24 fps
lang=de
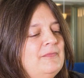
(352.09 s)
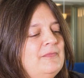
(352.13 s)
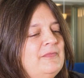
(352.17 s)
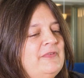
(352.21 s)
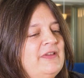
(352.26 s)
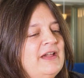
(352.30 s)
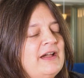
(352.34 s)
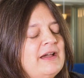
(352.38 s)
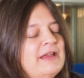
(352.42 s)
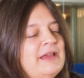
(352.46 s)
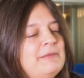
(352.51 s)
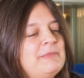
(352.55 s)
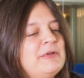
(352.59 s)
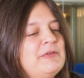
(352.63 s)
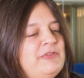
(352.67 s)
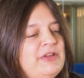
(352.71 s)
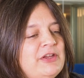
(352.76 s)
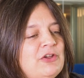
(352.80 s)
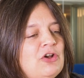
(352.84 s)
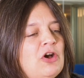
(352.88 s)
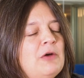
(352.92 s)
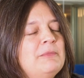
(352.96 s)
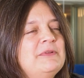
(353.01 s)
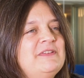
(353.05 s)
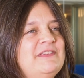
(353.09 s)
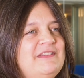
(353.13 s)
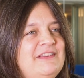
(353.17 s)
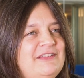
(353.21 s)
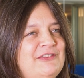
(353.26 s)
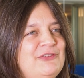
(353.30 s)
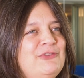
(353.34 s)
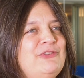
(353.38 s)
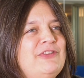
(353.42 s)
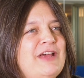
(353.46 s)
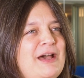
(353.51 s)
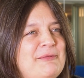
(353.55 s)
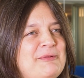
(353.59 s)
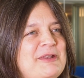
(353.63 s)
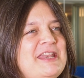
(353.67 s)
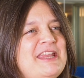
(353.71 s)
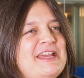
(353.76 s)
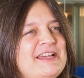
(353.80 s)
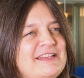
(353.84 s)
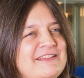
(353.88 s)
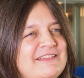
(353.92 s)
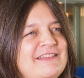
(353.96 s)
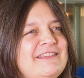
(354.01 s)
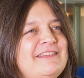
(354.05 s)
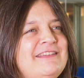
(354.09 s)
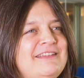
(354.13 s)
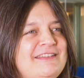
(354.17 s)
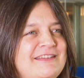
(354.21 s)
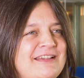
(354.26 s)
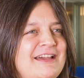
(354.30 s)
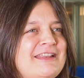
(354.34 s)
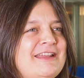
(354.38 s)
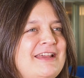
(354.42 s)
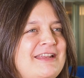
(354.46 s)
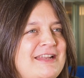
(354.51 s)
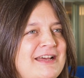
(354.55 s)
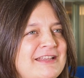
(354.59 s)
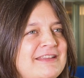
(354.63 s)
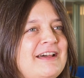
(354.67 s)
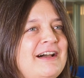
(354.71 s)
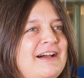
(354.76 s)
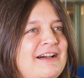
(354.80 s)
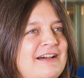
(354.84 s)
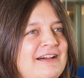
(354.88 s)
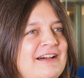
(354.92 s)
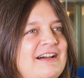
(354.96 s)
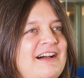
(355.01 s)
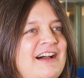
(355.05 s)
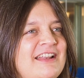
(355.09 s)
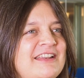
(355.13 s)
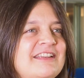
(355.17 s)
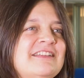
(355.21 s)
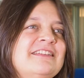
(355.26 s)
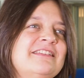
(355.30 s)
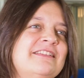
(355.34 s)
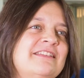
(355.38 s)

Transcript: ja, eben wie kommen sie zusammen, nähern sie sich aneinander an.